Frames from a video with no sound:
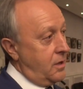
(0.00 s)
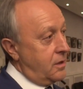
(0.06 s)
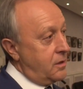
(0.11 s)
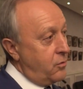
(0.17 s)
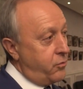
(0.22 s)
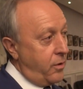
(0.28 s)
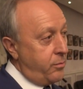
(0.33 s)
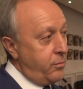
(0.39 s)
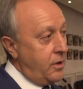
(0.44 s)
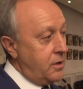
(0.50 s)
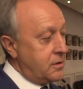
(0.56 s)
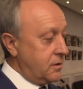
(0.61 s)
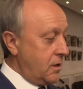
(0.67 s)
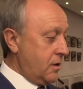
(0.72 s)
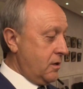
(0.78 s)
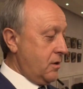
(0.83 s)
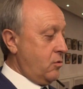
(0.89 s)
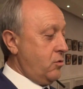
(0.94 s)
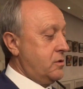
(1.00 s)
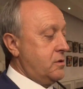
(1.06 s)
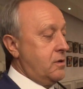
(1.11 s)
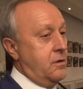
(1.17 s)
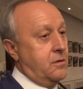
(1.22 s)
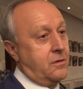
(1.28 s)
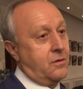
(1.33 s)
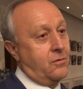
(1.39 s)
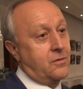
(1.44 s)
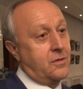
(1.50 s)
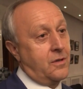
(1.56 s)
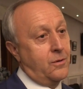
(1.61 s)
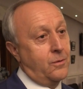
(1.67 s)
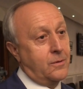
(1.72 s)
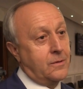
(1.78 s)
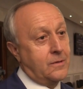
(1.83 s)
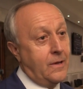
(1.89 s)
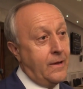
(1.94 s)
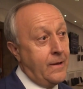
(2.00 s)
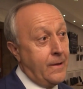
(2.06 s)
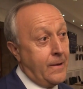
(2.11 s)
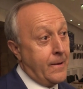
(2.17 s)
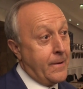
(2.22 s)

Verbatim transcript: однофамильцы, как герой Советского Союза. Да?